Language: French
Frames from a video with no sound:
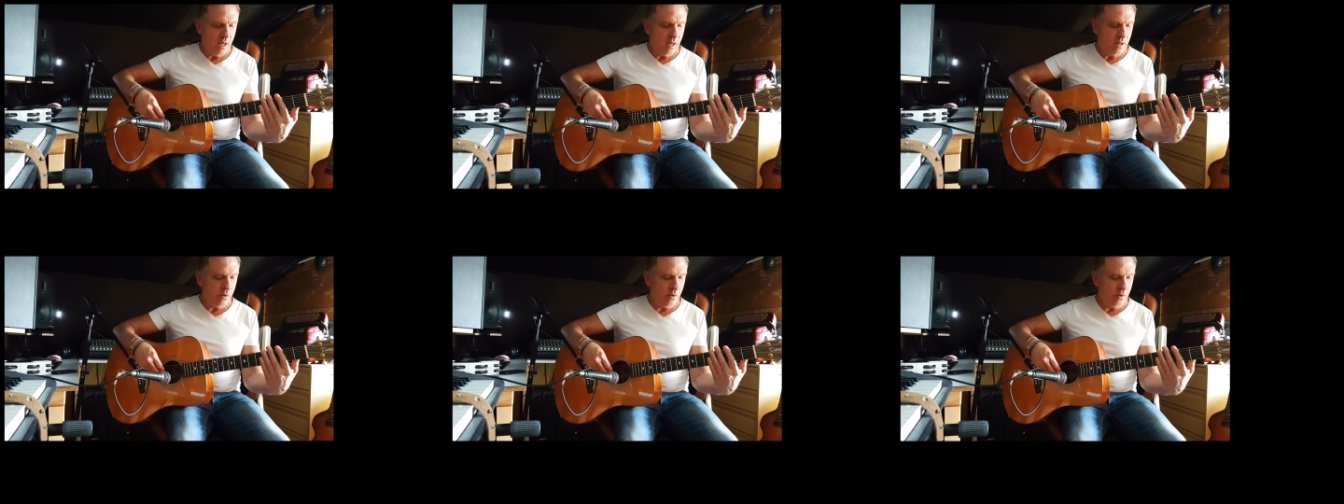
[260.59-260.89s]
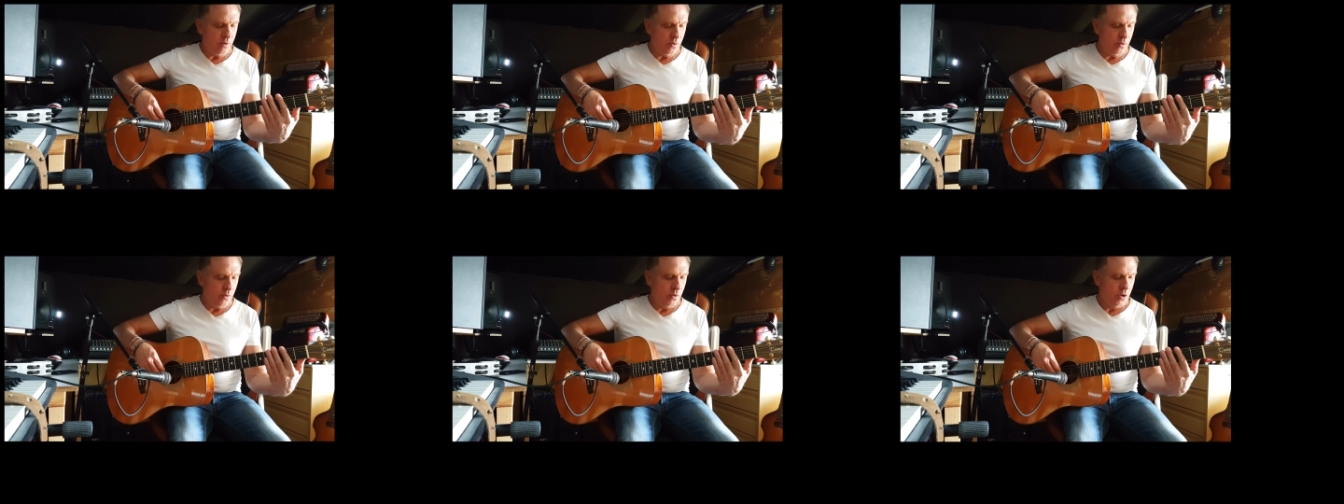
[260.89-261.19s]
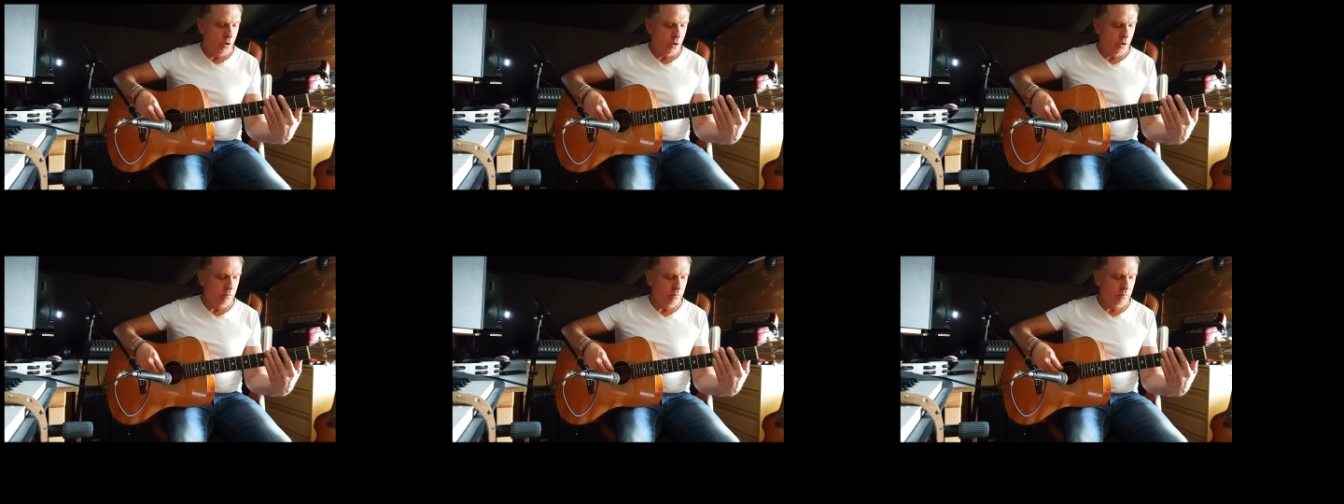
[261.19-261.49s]
euh,
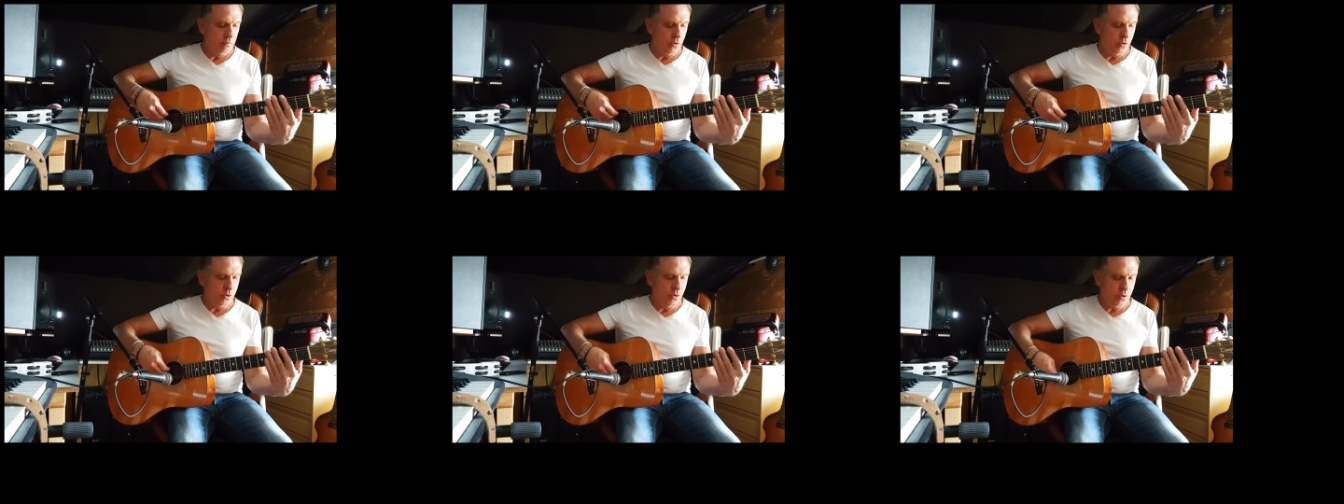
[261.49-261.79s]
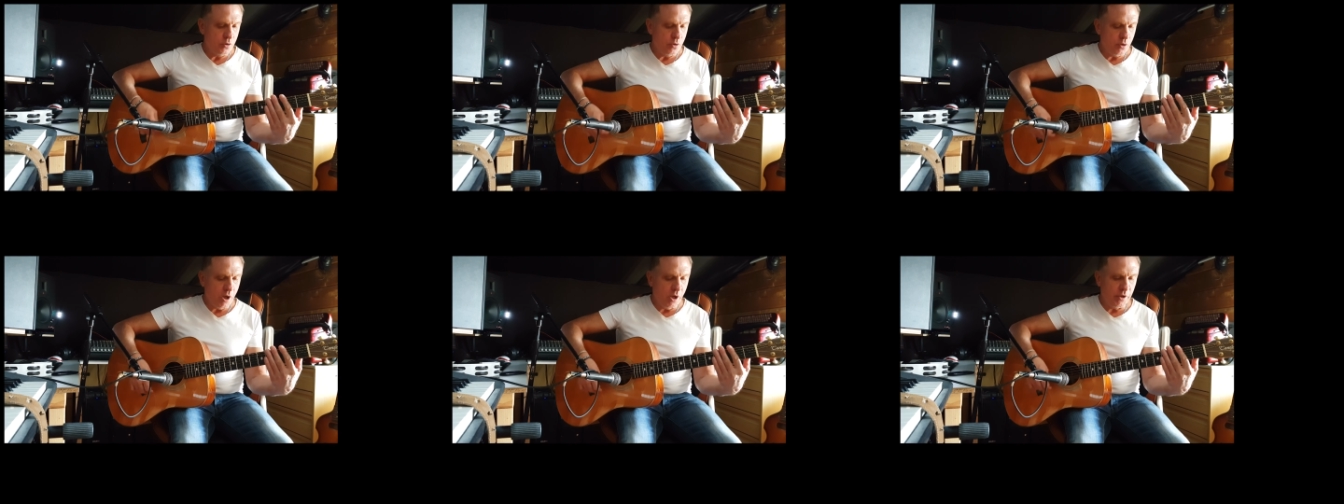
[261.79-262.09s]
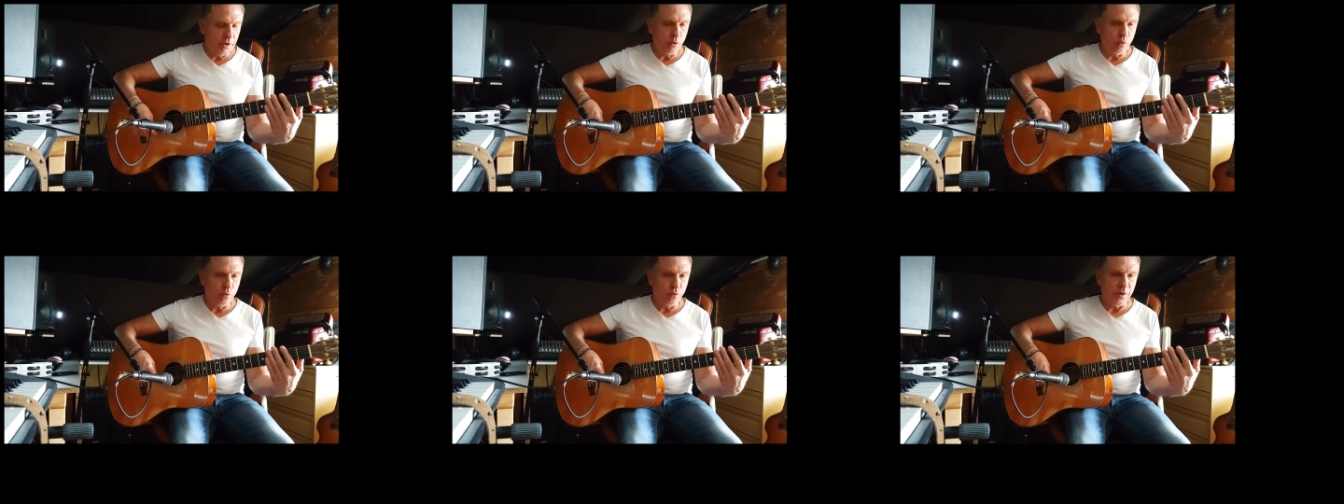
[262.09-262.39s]
en
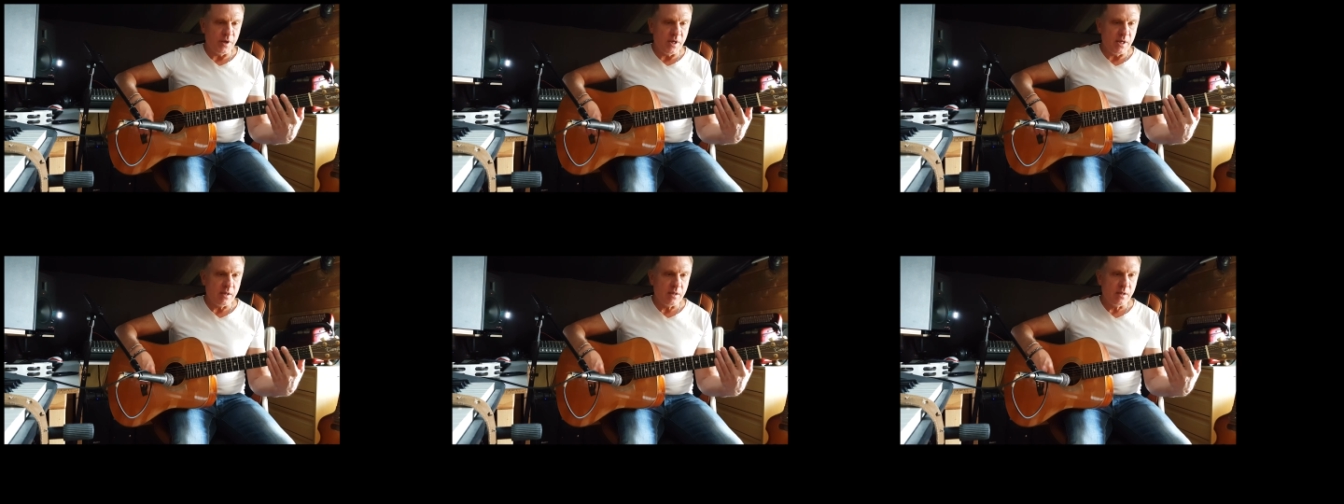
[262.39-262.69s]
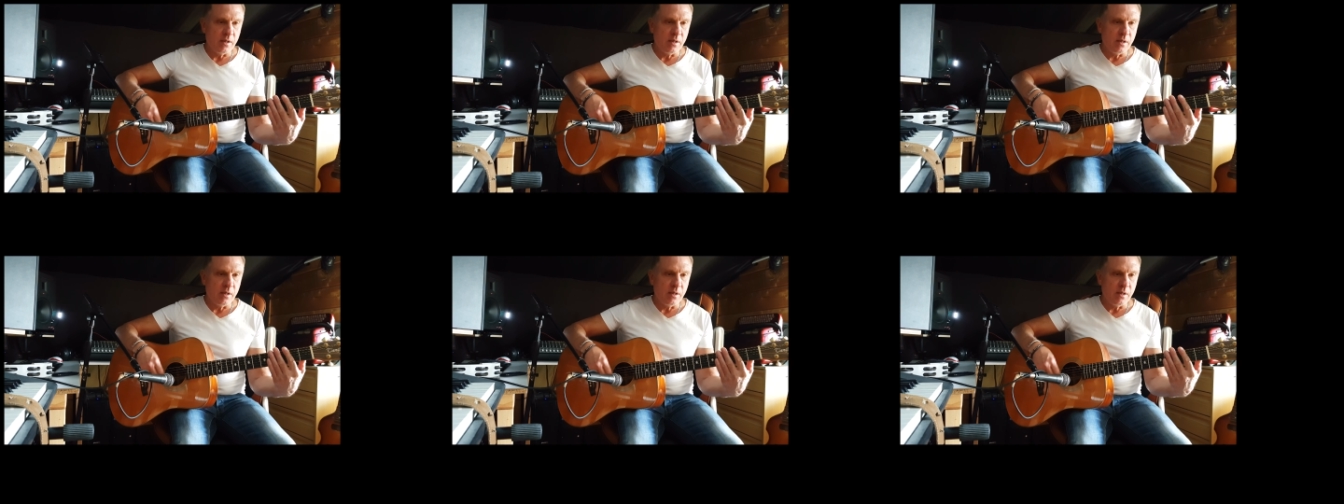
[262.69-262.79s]
étouffé.